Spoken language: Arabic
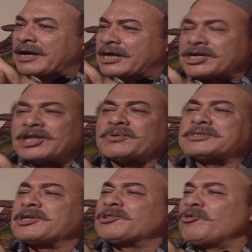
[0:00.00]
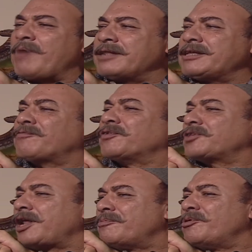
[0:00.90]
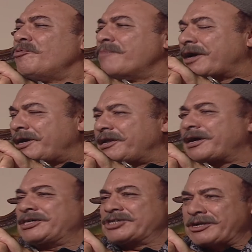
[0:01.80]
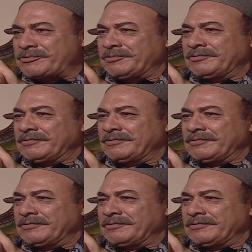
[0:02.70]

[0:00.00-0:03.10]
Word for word: عشان اتوسط لهم عندك في الطلب اللي هم جايين لك عشانه